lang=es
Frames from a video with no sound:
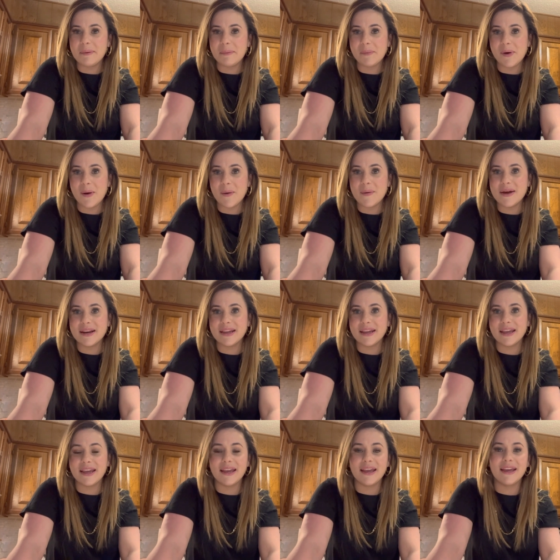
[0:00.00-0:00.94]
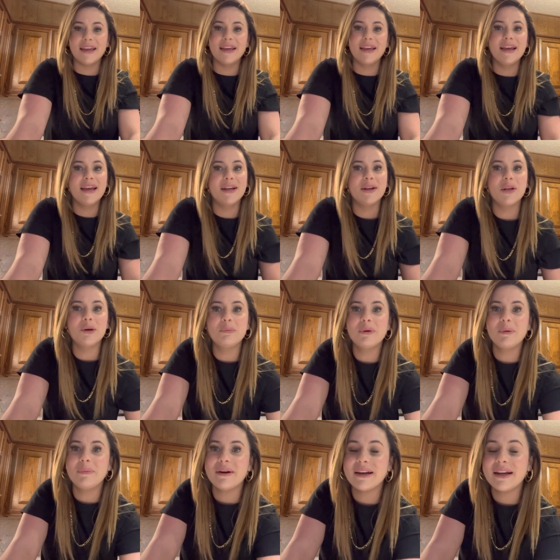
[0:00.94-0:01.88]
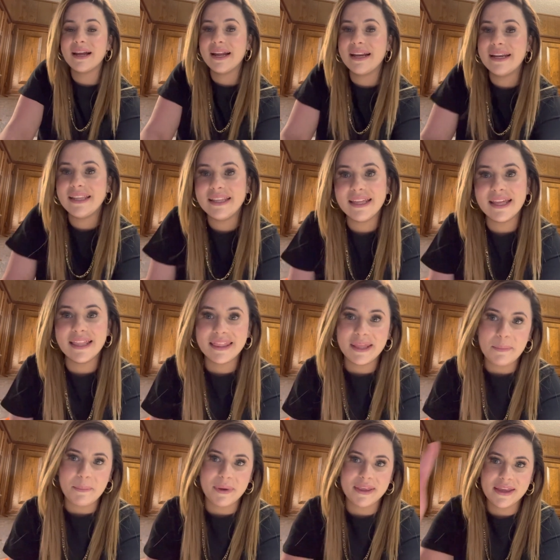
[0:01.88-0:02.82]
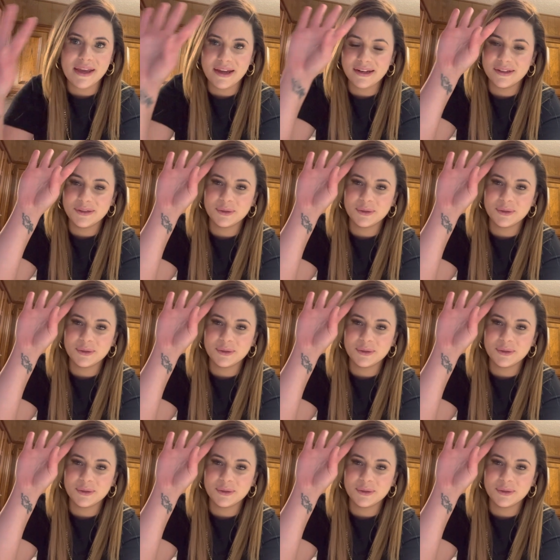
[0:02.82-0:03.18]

Vamos a ver qué nos prepara el día de mañana.